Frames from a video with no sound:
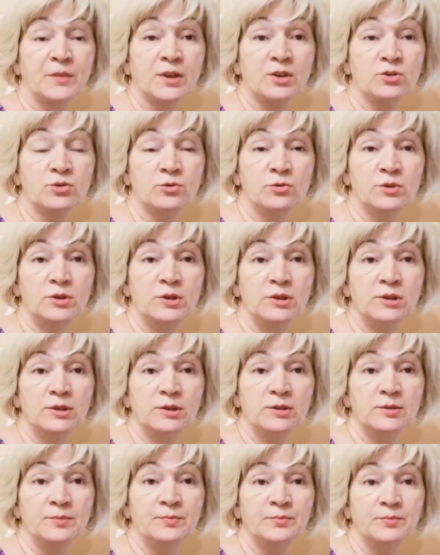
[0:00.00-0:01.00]
А что
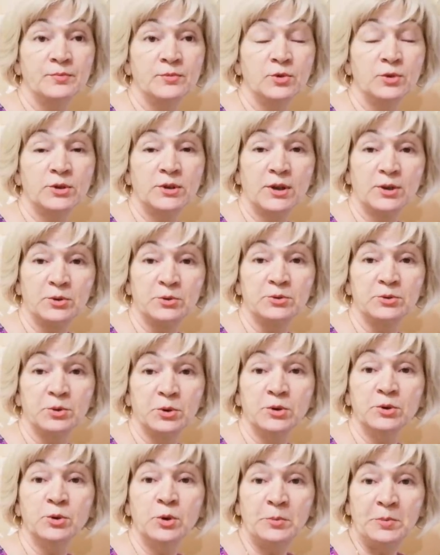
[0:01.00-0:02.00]
делать? Вот так вот.
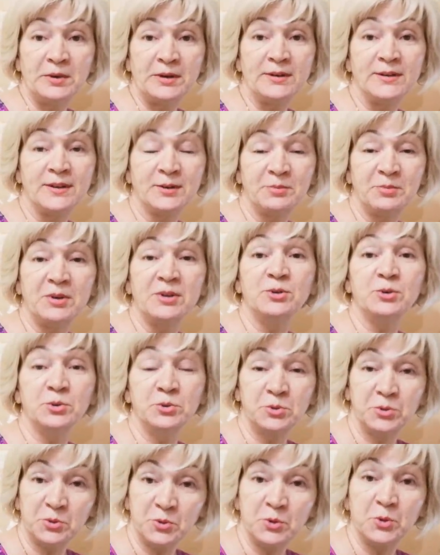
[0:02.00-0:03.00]
То одно перетерпеть, то
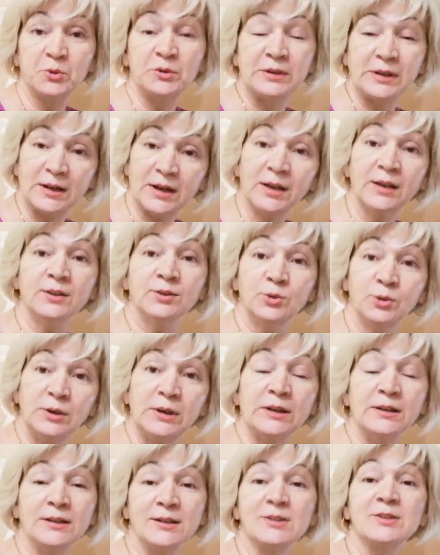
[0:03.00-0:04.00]
другое. Такая
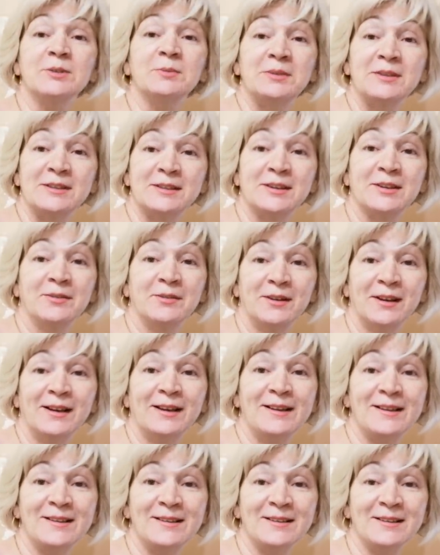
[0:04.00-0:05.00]
доля наша,
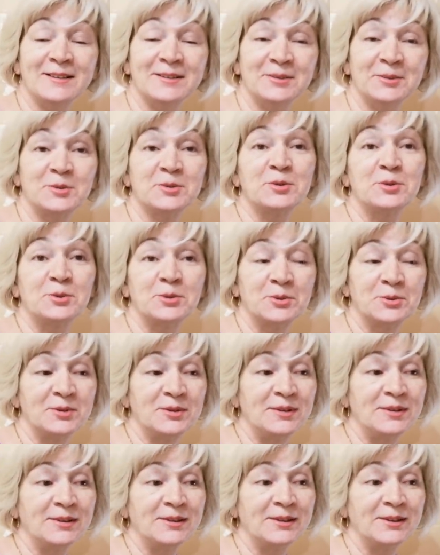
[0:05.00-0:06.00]
представляете? Ну что
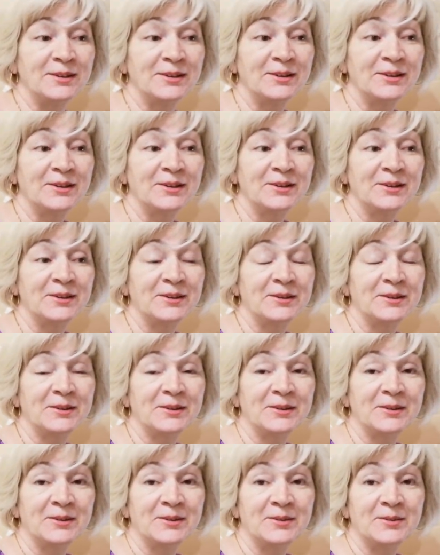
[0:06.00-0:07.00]
делать?
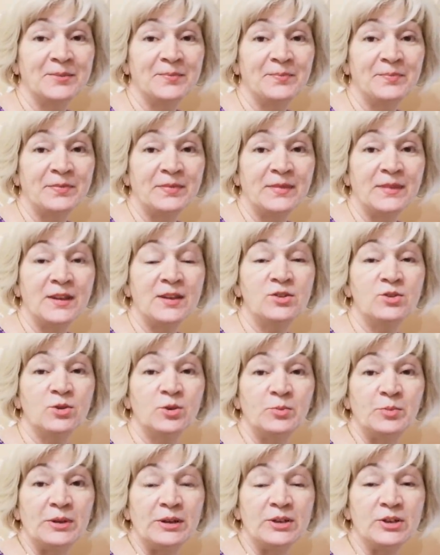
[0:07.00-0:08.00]

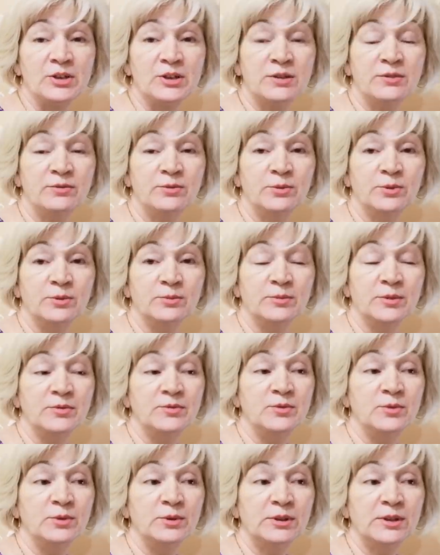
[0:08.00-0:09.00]
Ничего, переживем. Мы
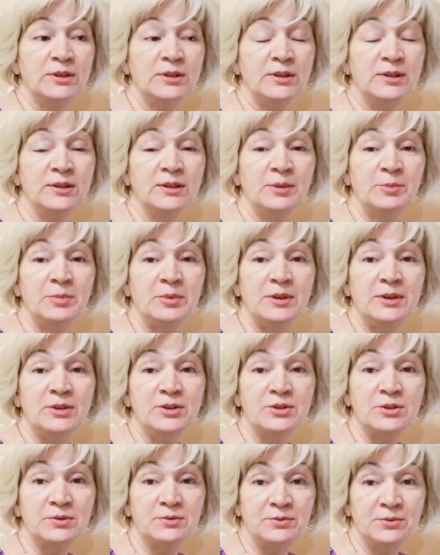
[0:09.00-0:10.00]
все это дело
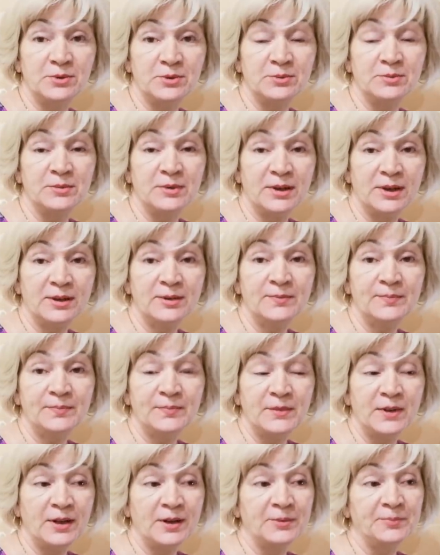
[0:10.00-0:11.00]
переживем, да?
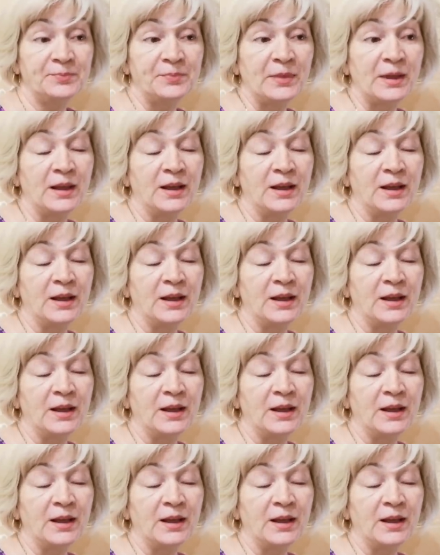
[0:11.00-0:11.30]
Да.